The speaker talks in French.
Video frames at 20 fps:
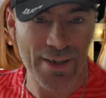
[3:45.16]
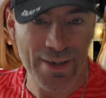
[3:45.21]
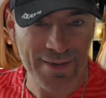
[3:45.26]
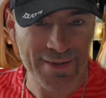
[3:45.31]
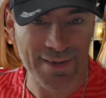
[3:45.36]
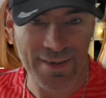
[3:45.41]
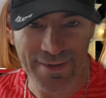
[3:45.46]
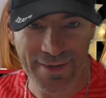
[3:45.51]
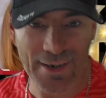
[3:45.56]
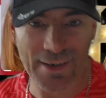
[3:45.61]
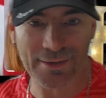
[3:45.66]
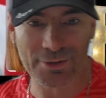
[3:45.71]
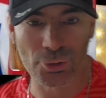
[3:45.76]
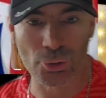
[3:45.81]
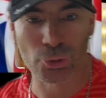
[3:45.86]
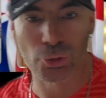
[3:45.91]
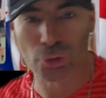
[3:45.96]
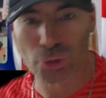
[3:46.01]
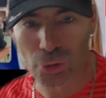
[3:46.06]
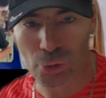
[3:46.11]
cet
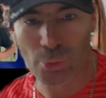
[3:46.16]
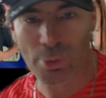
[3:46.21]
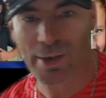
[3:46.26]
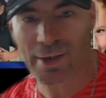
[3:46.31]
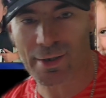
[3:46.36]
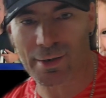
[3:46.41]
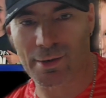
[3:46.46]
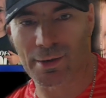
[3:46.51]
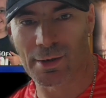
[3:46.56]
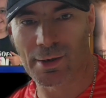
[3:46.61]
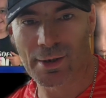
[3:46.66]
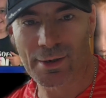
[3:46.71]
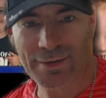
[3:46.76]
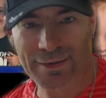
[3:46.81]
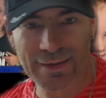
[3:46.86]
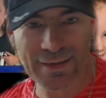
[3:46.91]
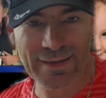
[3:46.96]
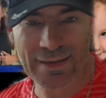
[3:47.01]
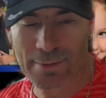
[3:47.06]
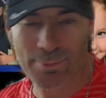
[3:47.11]
acte cruel
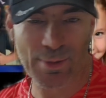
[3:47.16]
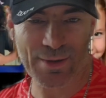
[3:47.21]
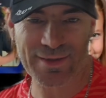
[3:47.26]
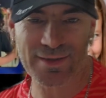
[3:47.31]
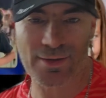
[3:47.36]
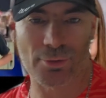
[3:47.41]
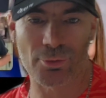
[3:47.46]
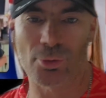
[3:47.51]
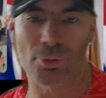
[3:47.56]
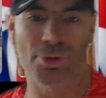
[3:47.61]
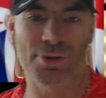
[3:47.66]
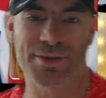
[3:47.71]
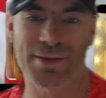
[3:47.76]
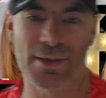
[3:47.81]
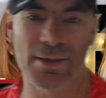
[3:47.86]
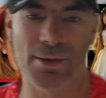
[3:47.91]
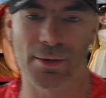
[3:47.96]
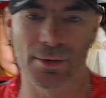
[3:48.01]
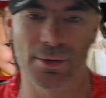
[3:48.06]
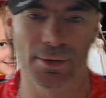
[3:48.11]
qui s'est passé en
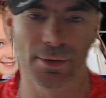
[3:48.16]
Angleterre.